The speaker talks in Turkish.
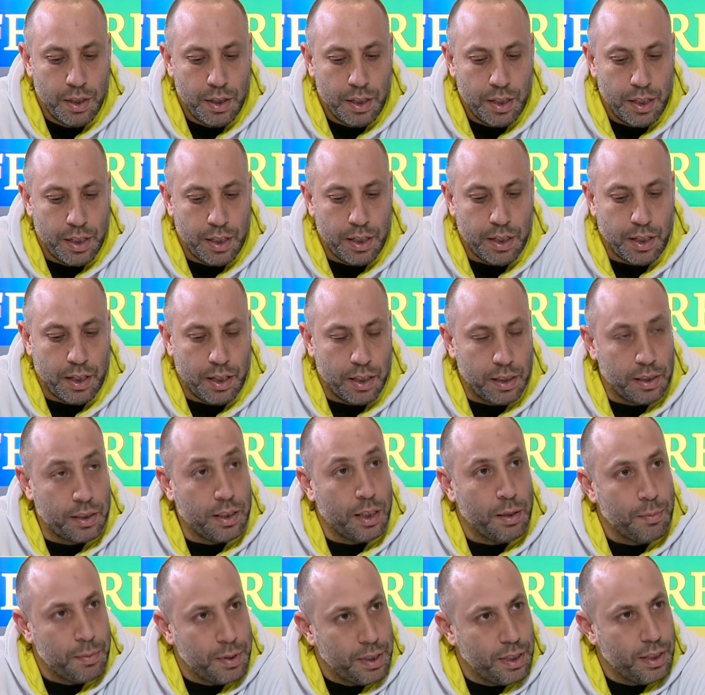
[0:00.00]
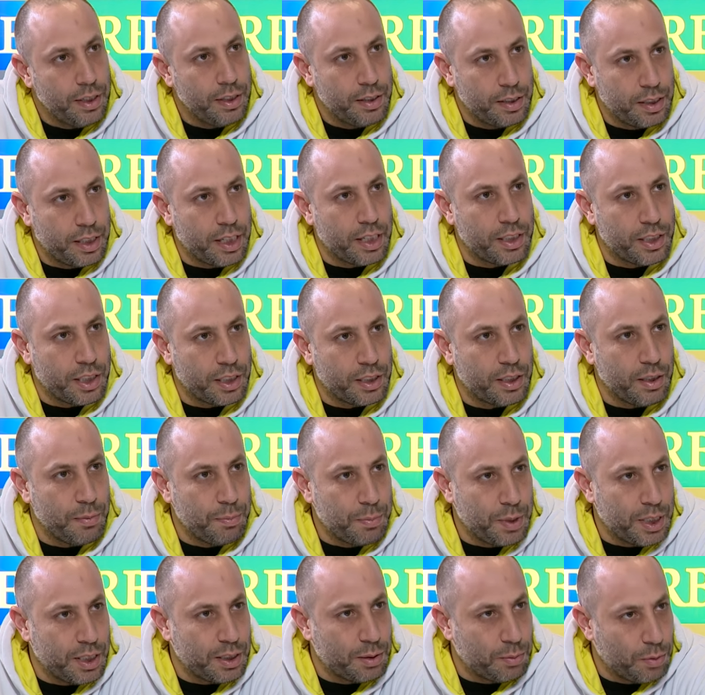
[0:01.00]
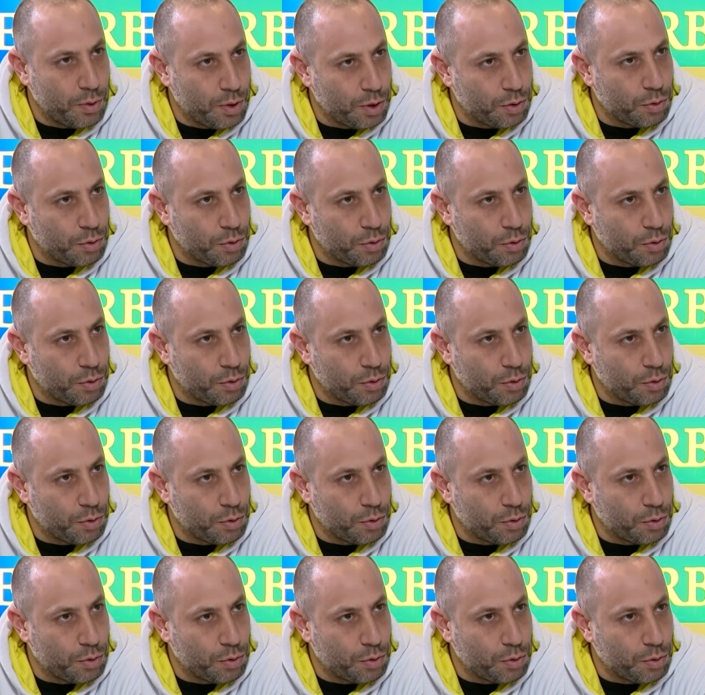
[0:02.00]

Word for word: E, aldı ama gerçekten biraz böyle